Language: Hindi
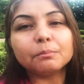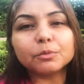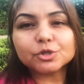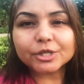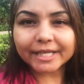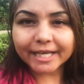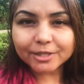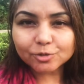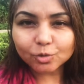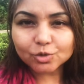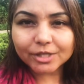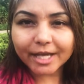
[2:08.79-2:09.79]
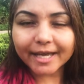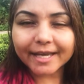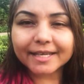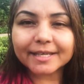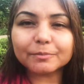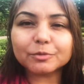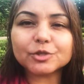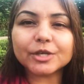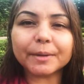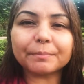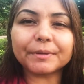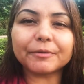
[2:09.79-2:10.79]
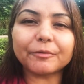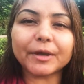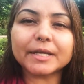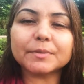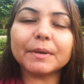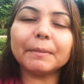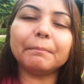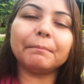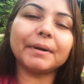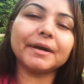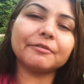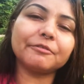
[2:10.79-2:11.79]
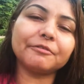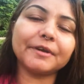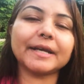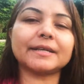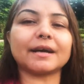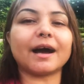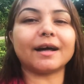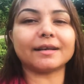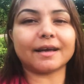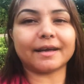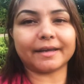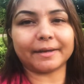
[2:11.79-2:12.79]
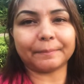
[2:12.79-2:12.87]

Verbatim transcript: मुझे ये सोचना है कि मुझे अपने वेट में परफेक्ट आना है